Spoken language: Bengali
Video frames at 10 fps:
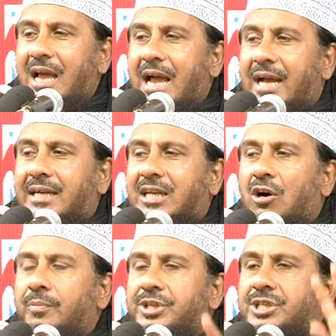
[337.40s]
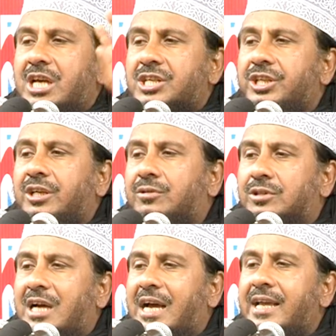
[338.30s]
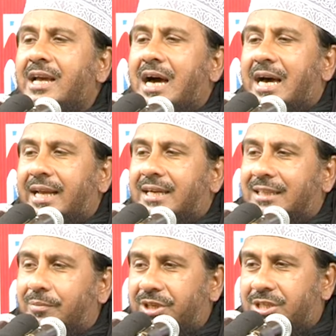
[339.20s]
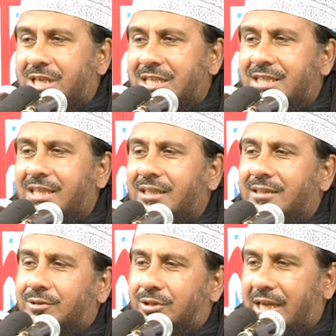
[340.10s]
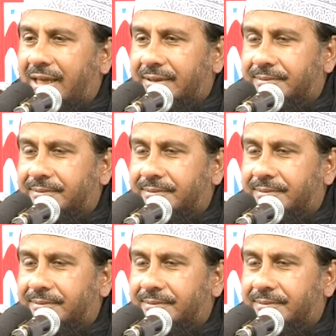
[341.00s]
একটা অবিশ্বাসীর কোটায় আরেকটা বিশ্বাসীর কোটায়